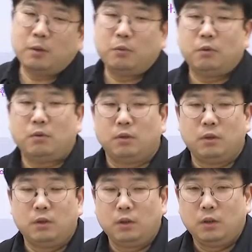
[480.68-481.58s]

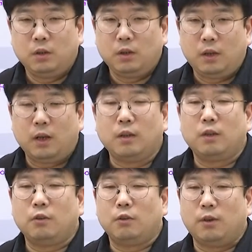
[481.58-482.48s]
회복을 해야
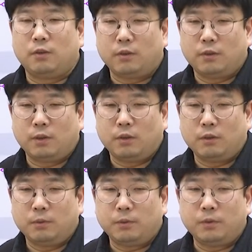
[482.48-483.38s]
되는 경우가 있었어요.
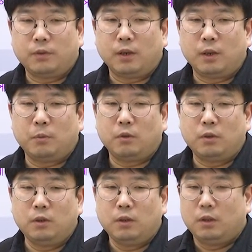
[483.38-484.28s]
원상
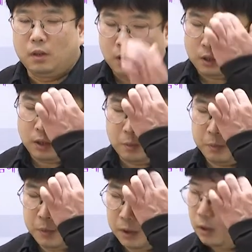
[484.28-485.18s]
회복을 할 때
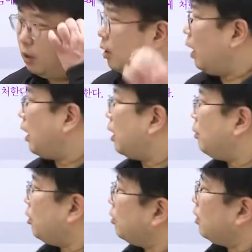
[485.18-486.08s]
보면은 안
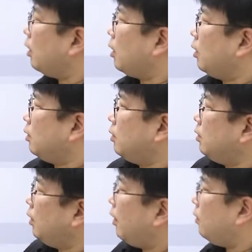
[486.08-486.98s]
하면 어떻게 할까요?
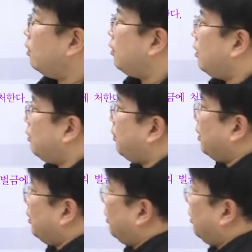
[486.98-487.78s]
행정 대집행을